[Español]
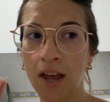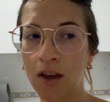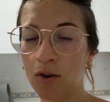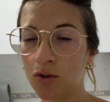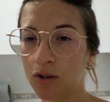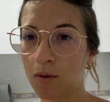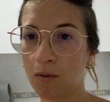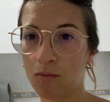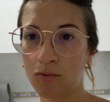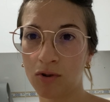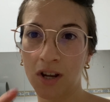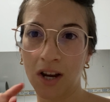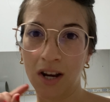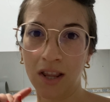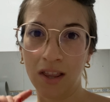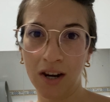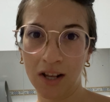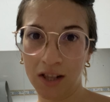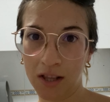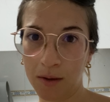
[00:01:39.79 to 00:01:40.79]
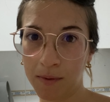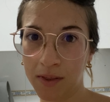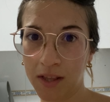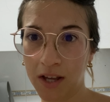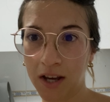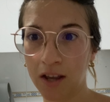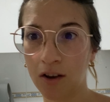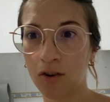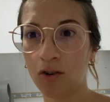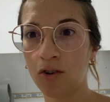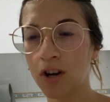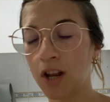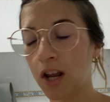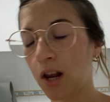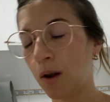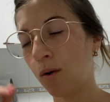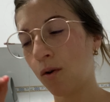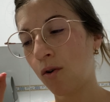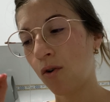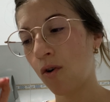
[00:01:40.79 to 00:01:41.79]
o sea, vamos a ir directamente a Gijón y
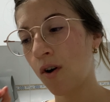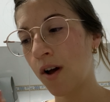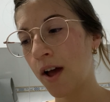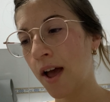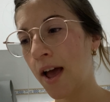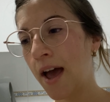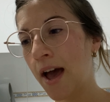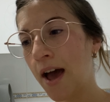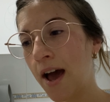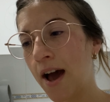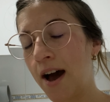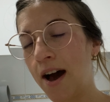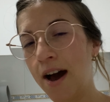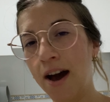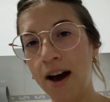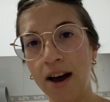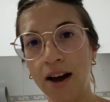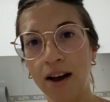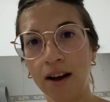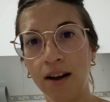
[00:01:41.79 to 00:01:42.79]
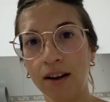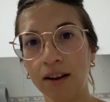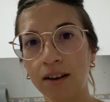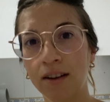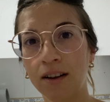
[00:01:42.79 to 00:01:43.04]
luego a,